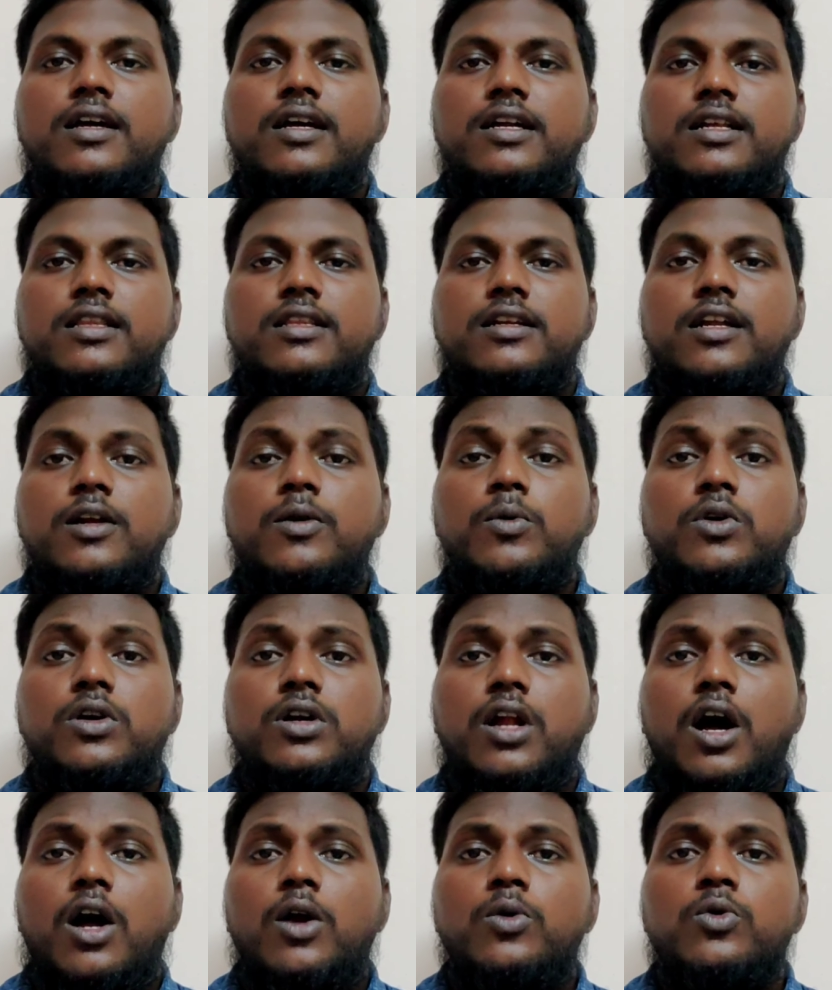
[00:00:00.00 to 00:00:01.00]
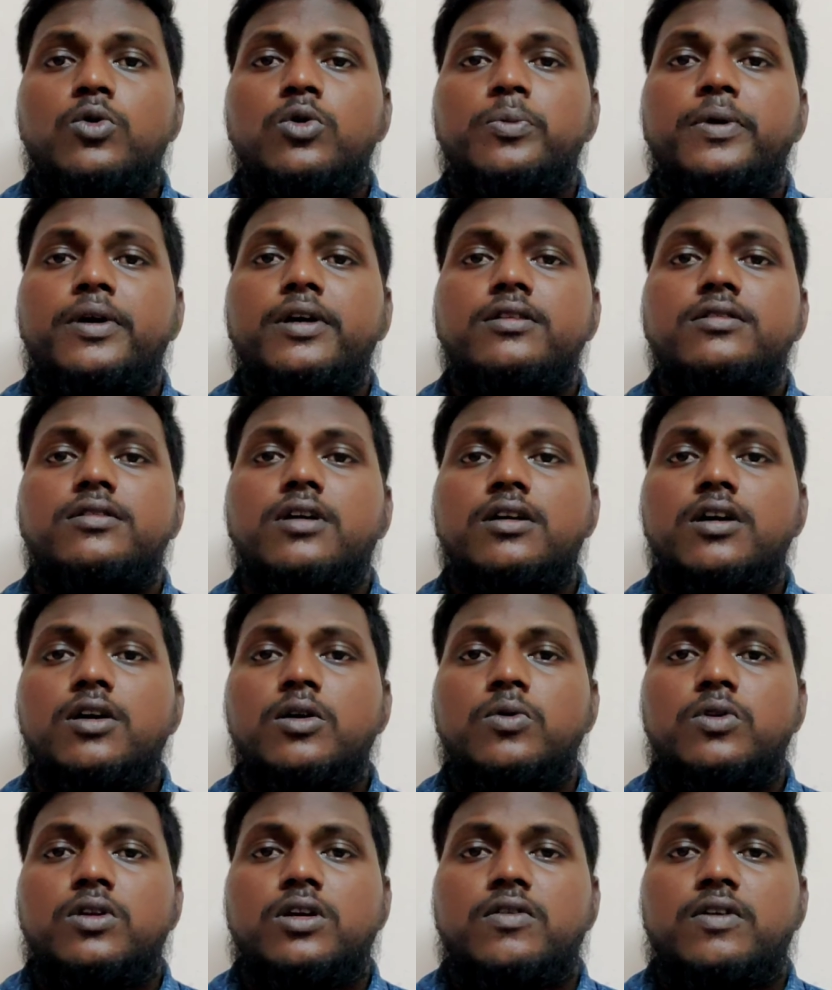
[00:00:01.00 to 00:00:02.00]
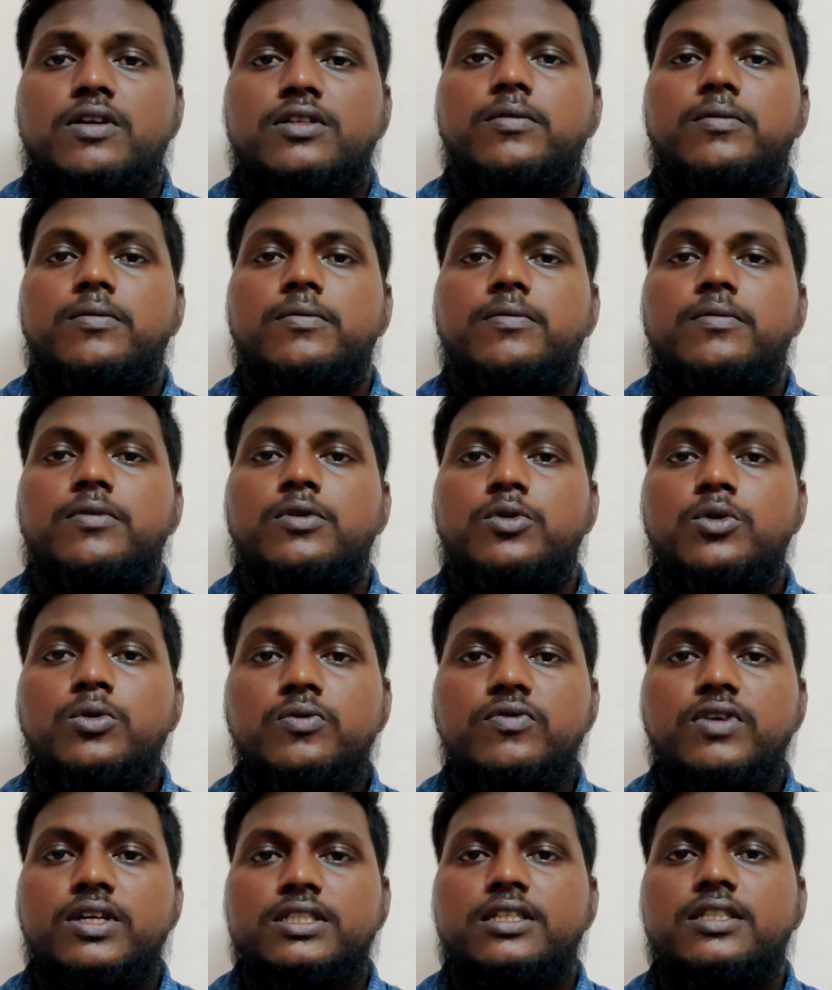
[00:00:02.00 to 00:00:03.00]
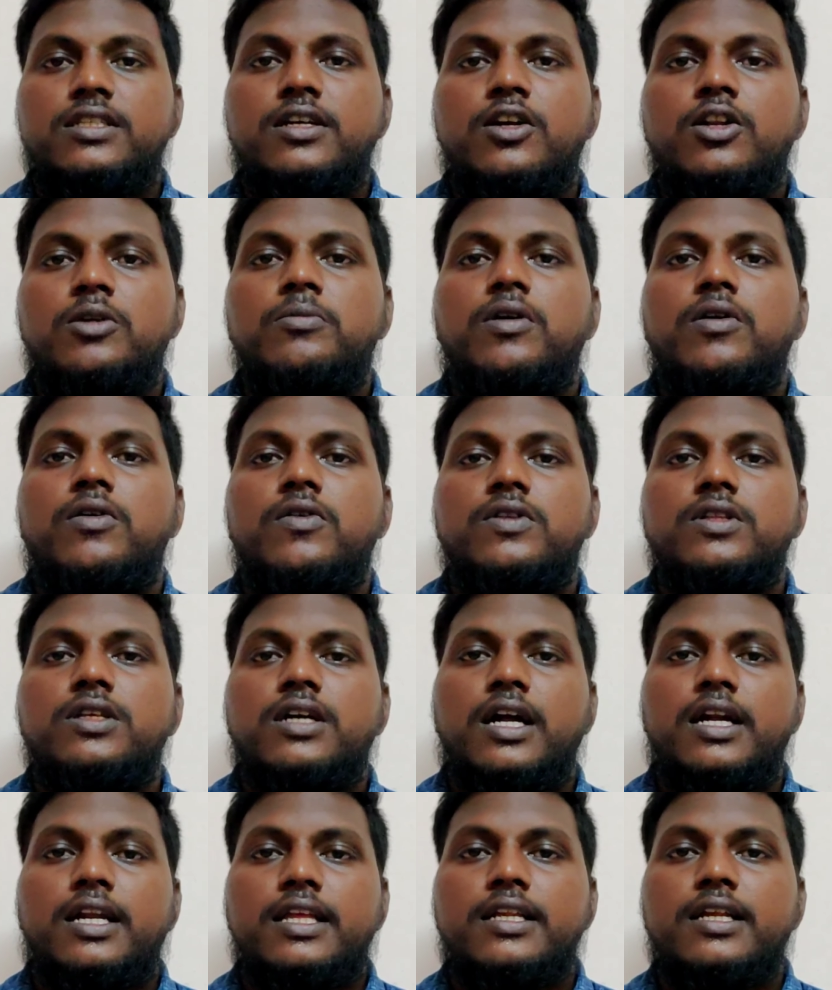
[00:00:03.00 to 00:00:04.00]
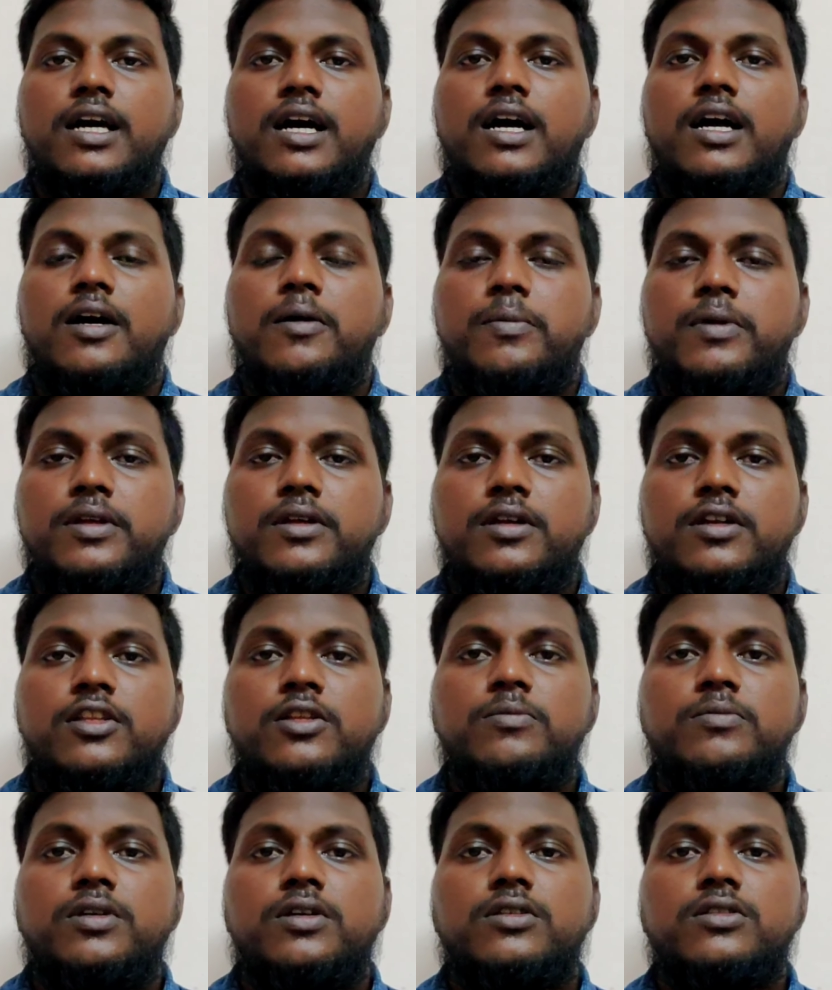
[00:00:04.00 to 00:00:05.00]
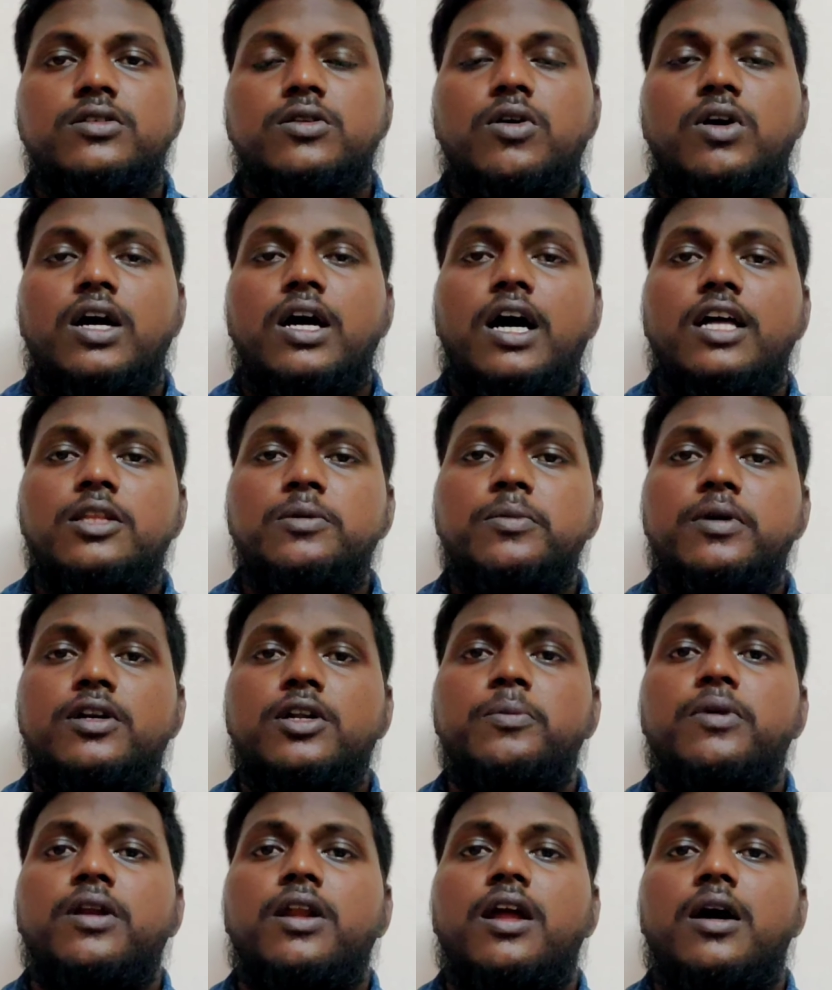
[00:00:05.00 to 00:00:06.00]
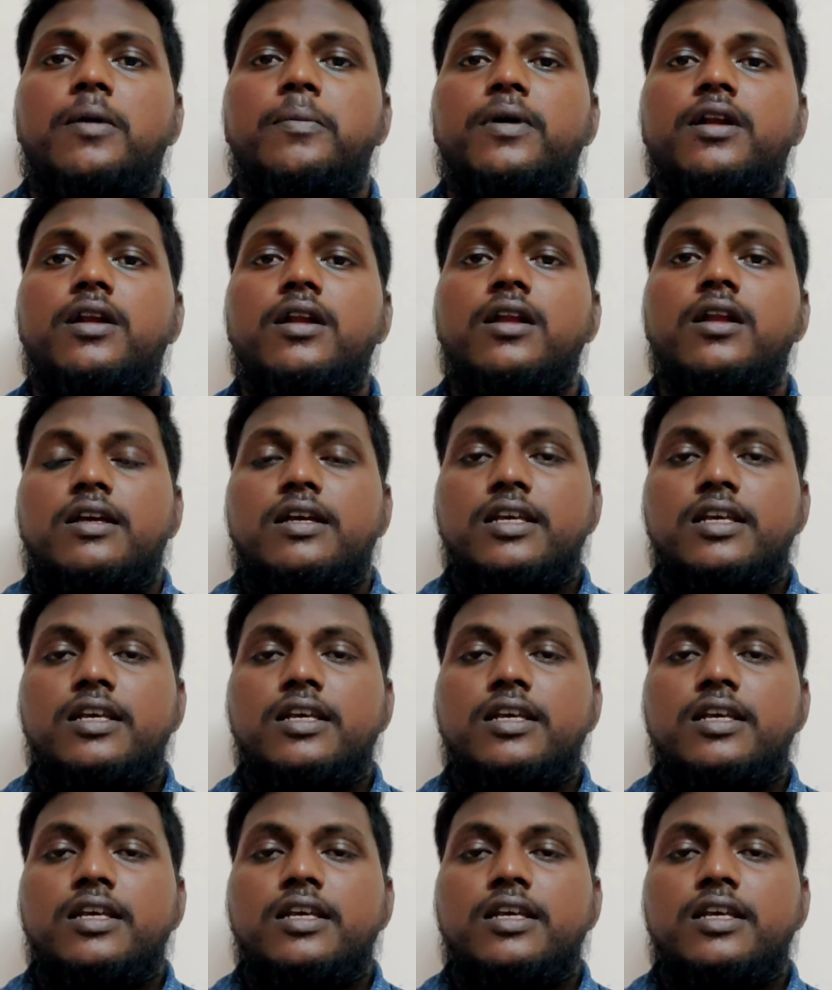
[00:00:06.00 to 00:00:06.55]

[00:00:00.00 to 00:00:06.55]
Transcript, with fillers: கிட்டத்தட்ட ஒரு நானூறு பேர் தங்கக்கூடிய வசதி ரூம் வசதிகளும் அவங்க வந்து கட்டியிருக்காங்க அப்படிங்கிறதையும் தெரிஞ்சுக்கோங்க அது மட்டும் இல்லாமல்